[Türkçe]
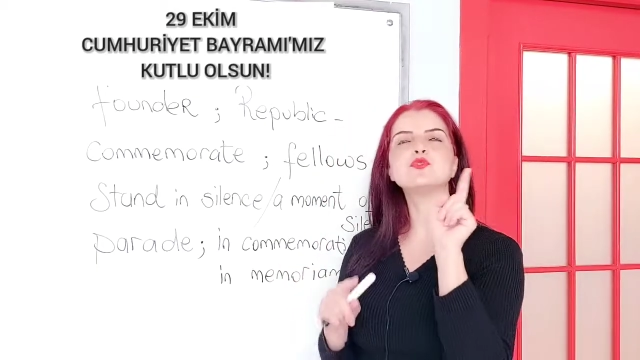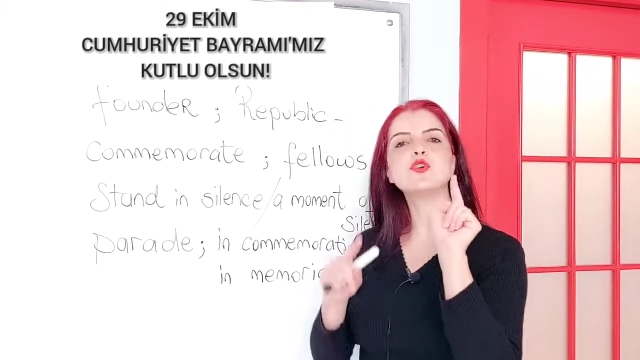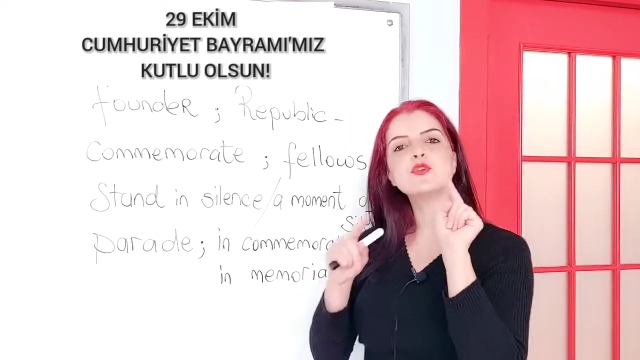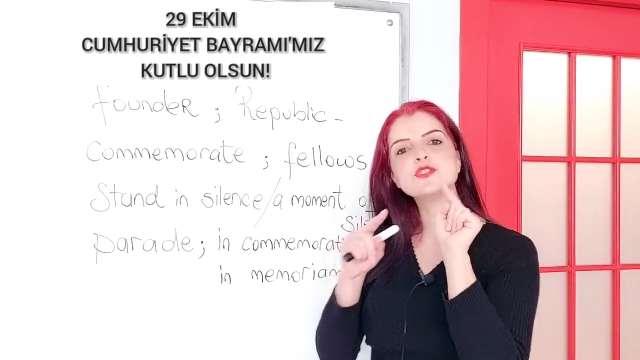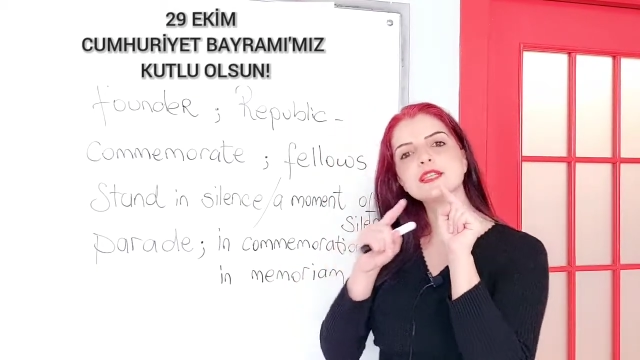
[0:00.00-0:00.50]
bunu
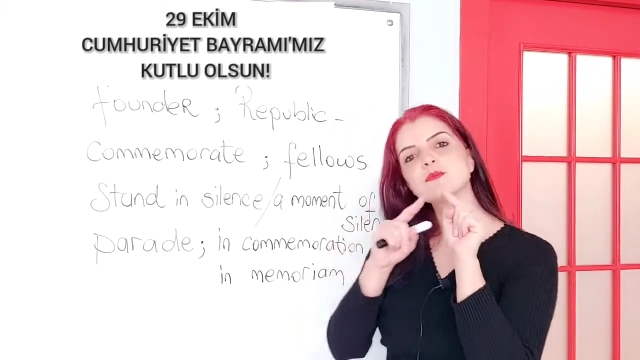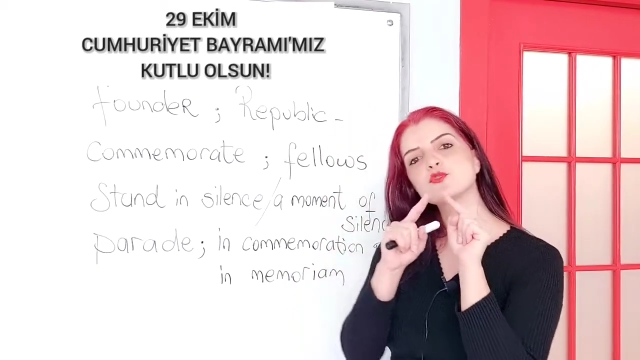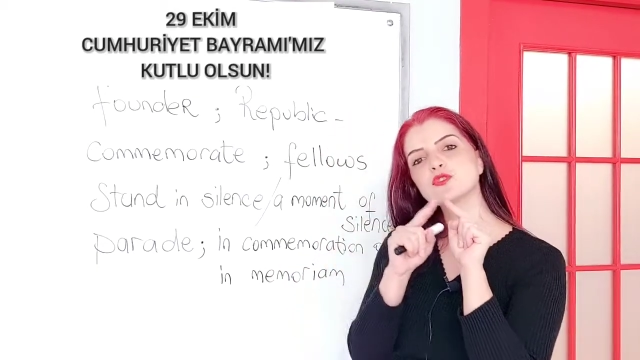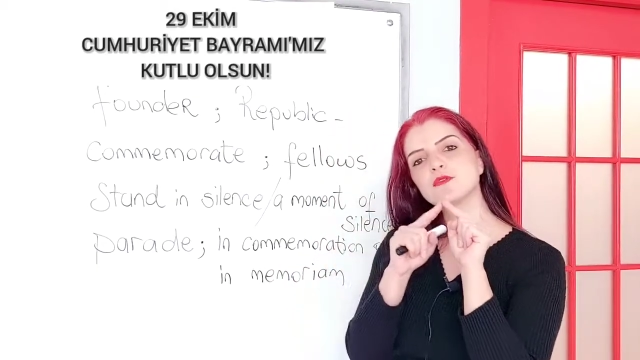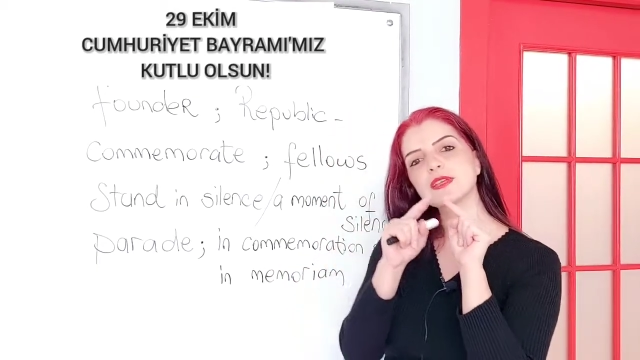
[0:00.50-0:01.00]
önce hani
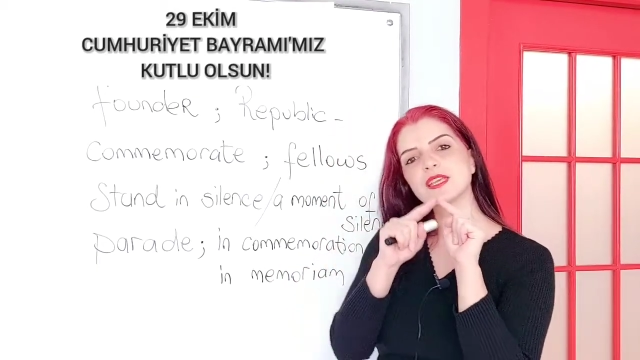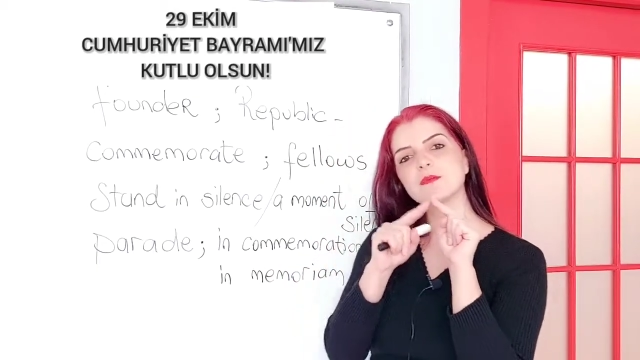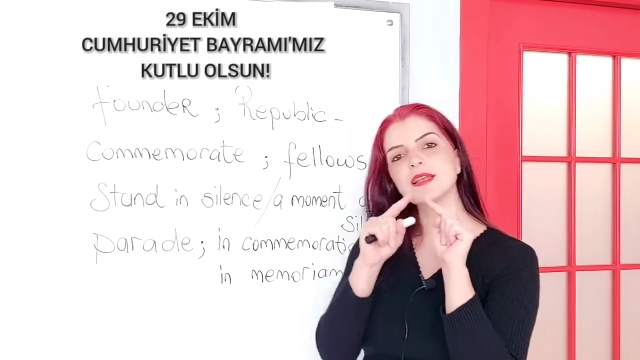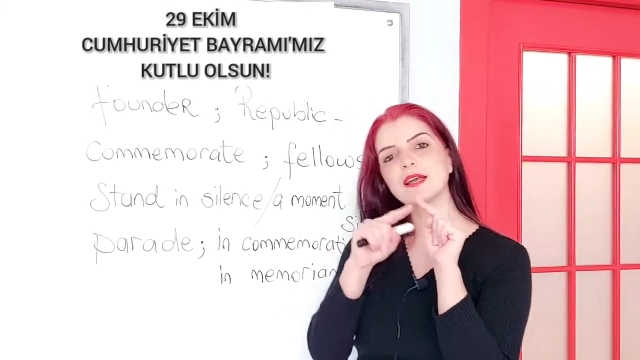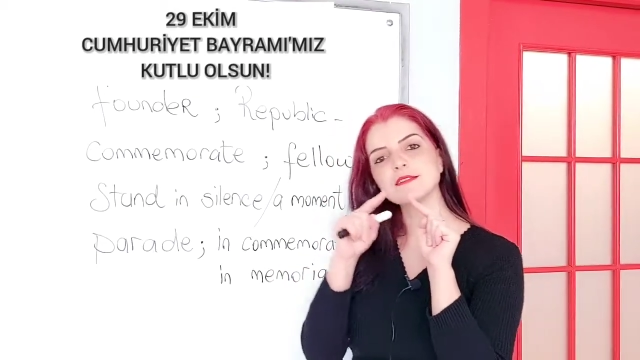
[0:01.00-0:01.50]
Mustafa
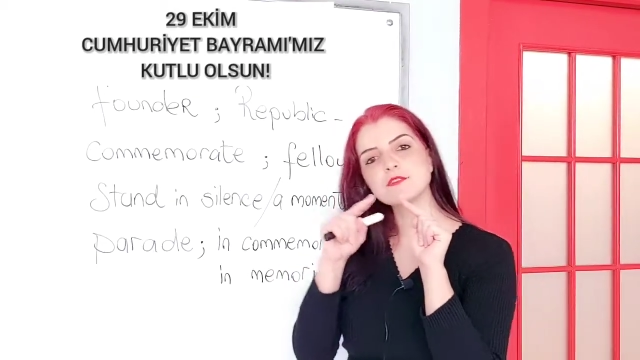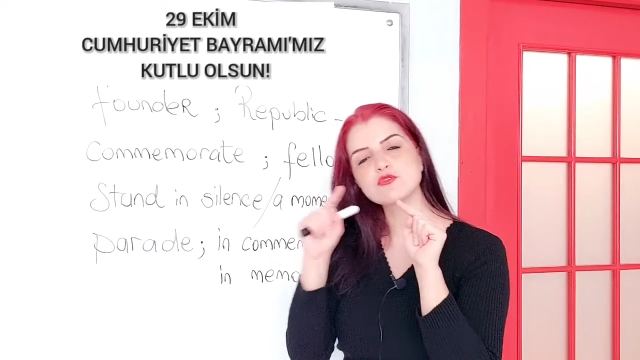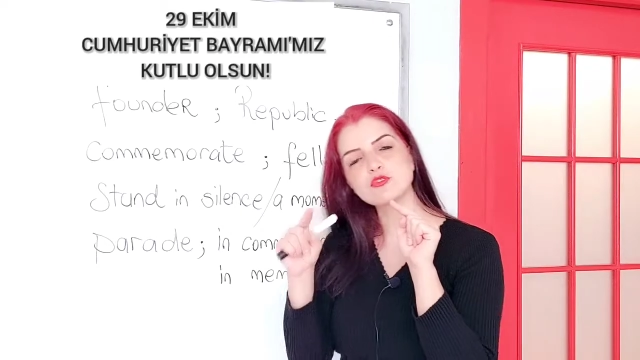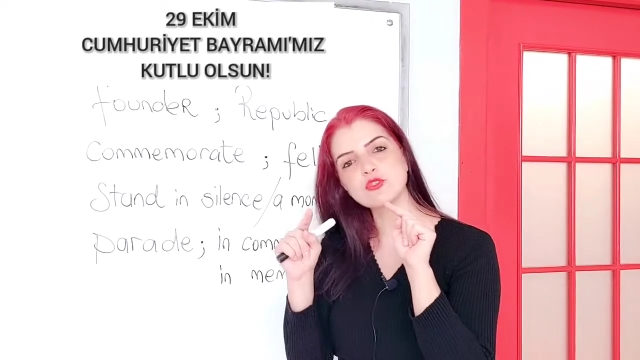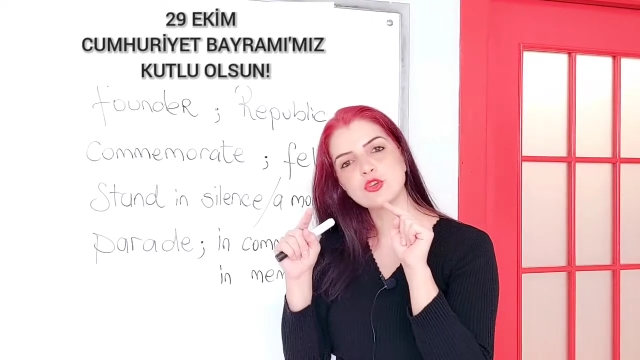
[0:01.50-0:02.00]
Kemal
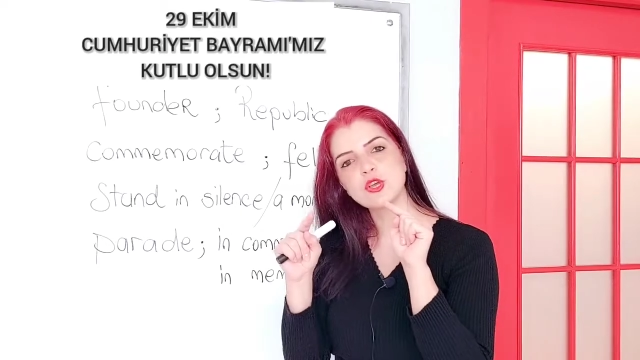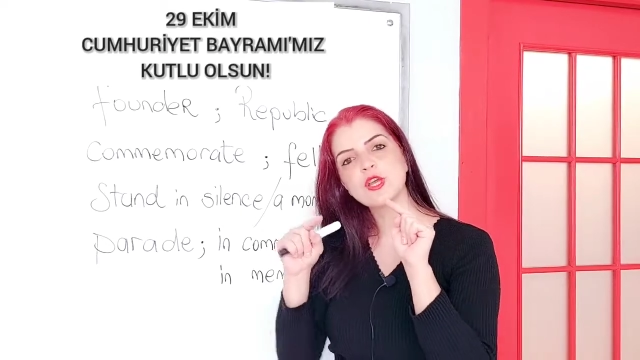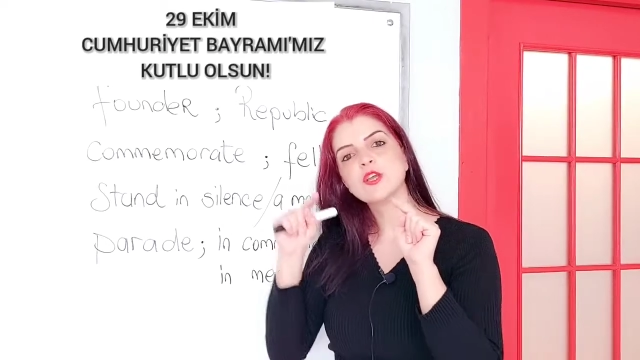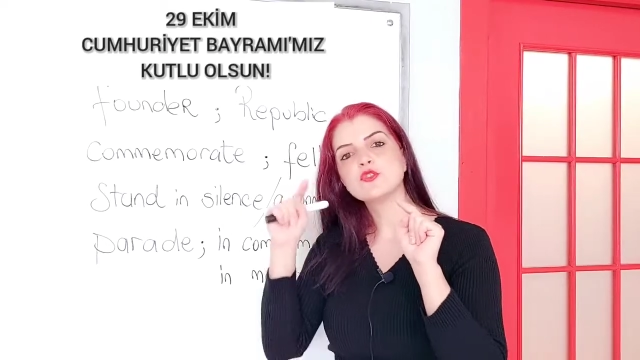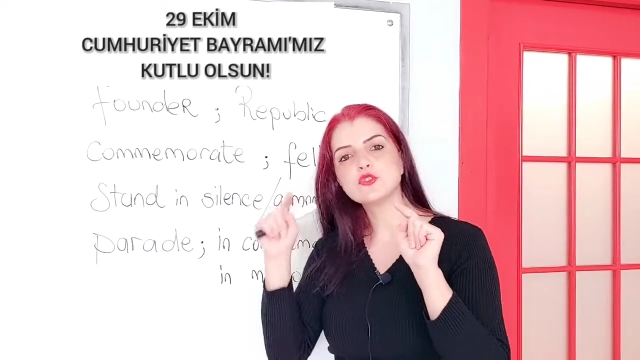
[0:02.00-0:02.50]
Atatürk
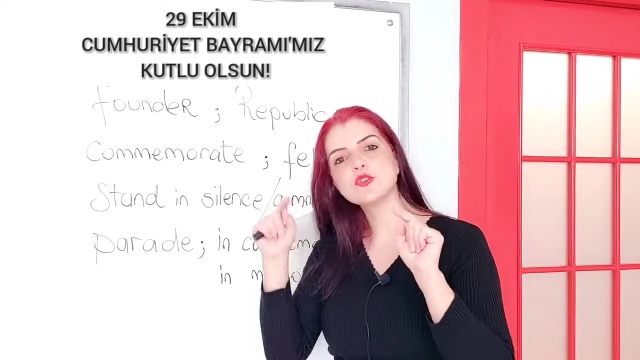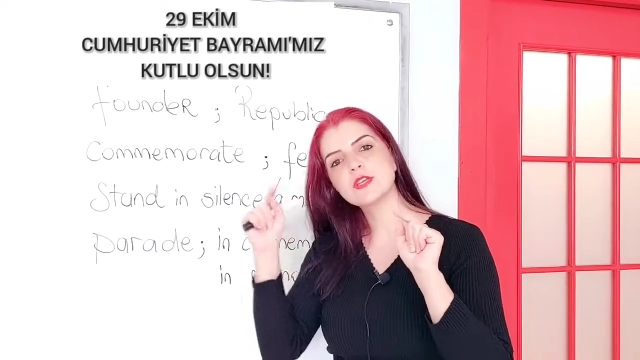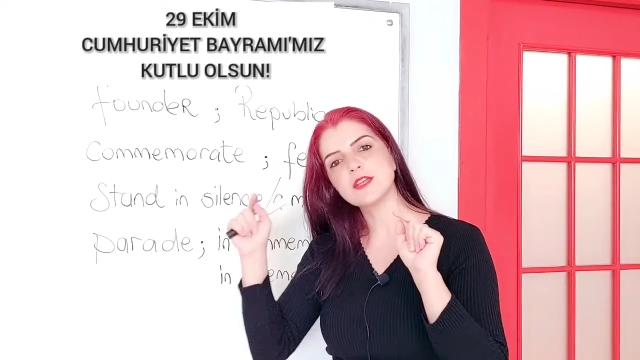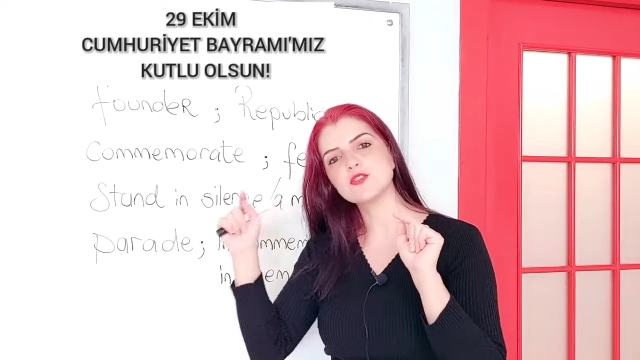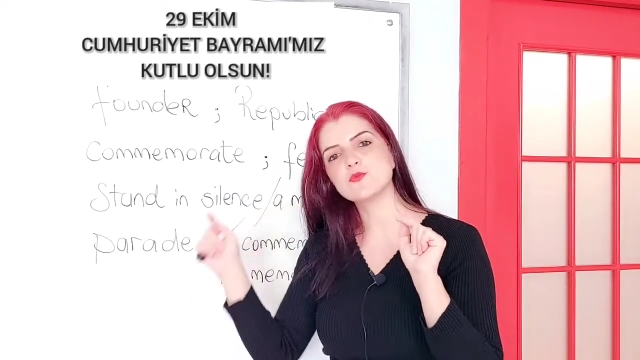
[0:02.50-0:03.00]

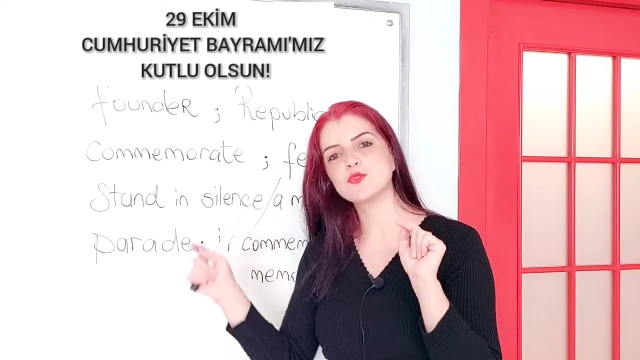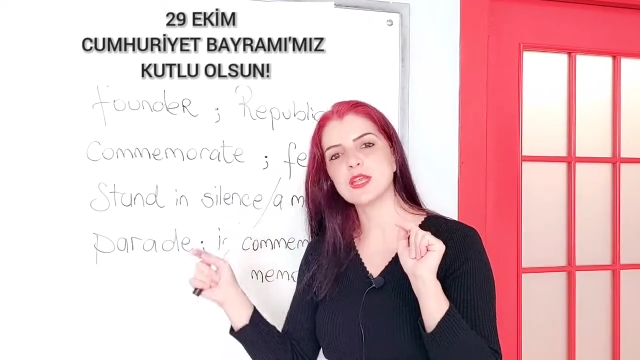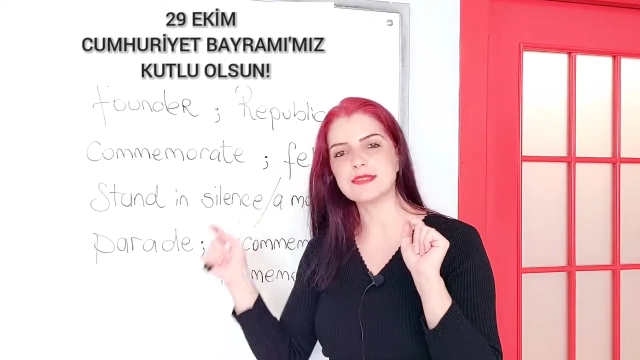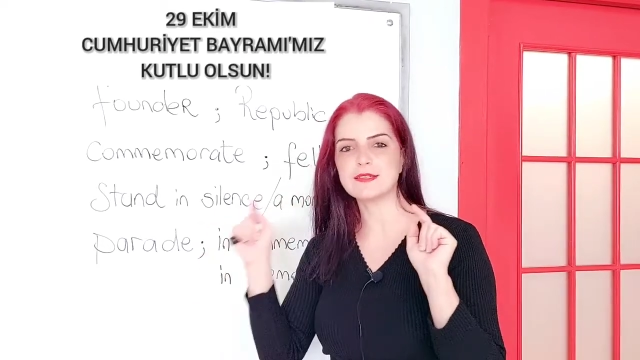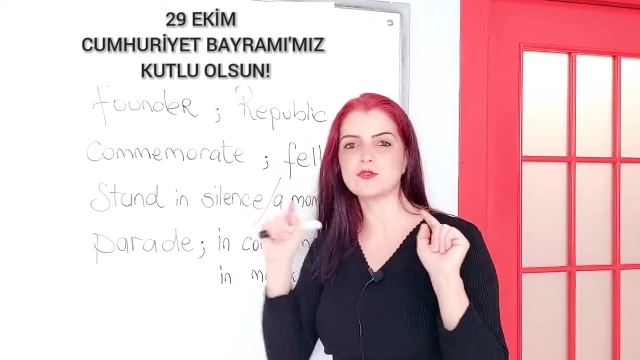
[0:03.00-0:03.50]
Türkiye
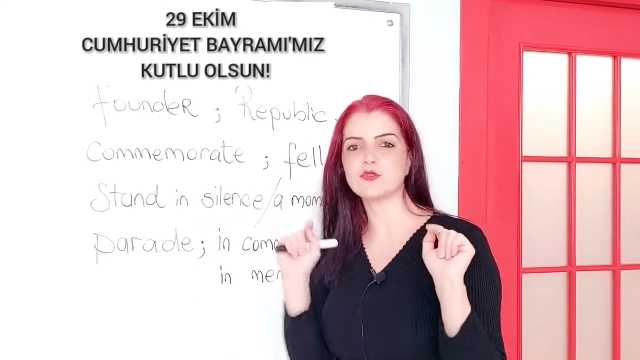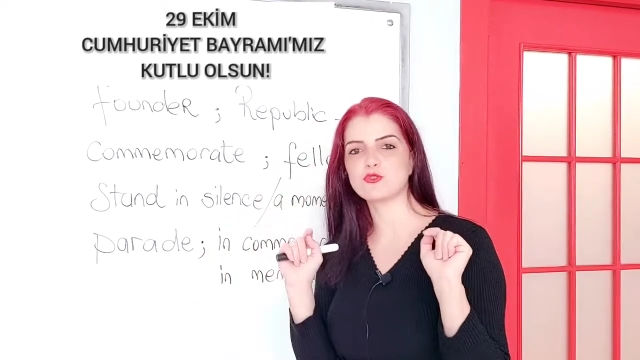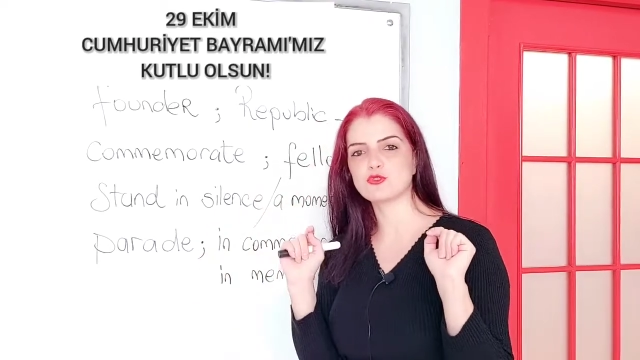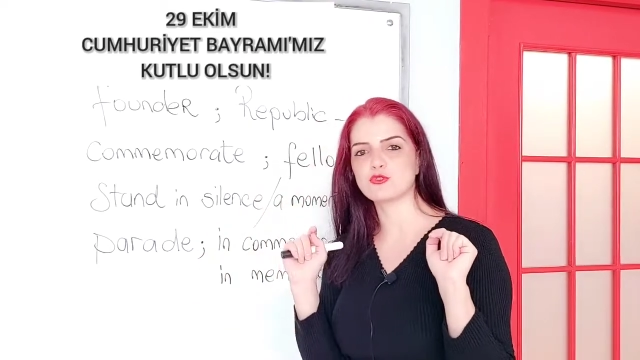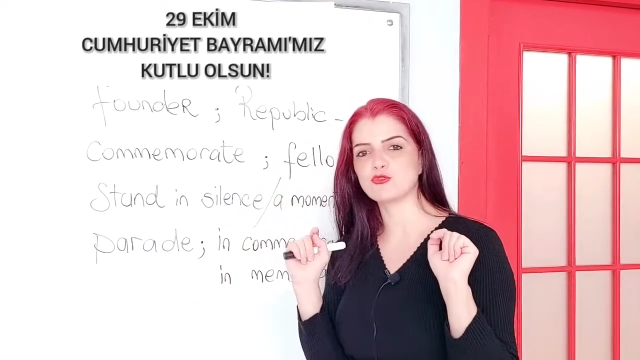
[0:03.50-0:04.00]
Cumhuriyeti'nin
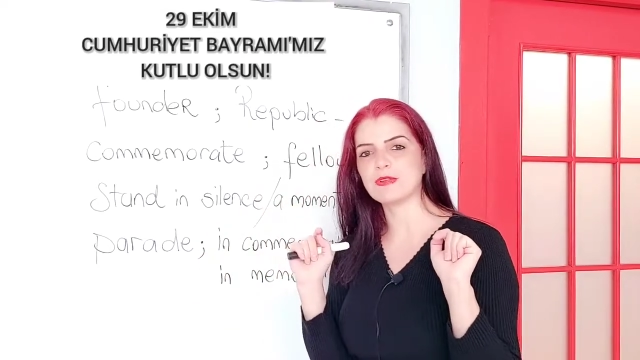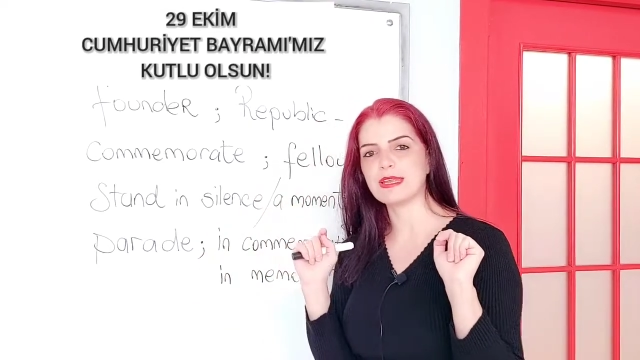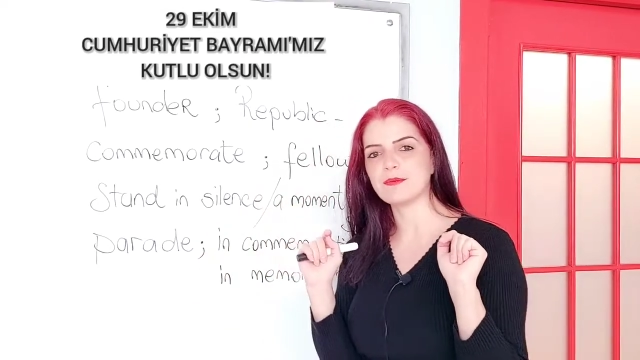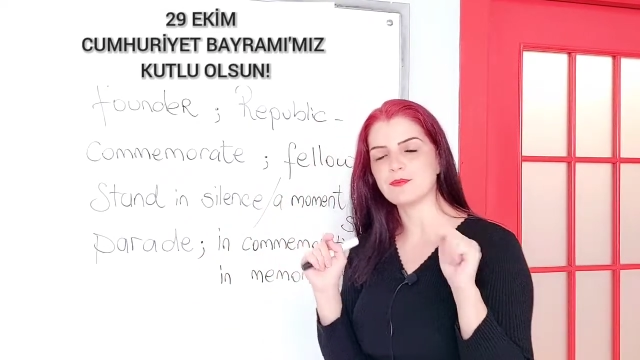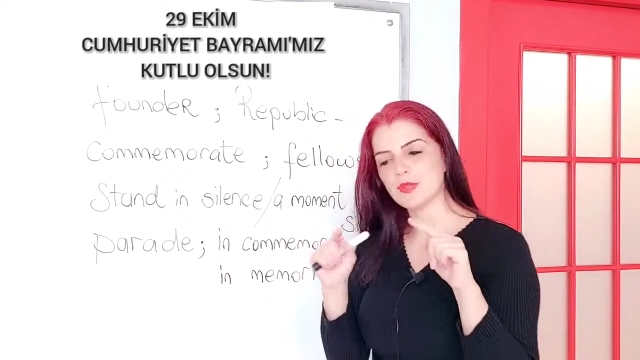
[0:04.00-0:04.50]
kurucusudur diyelim.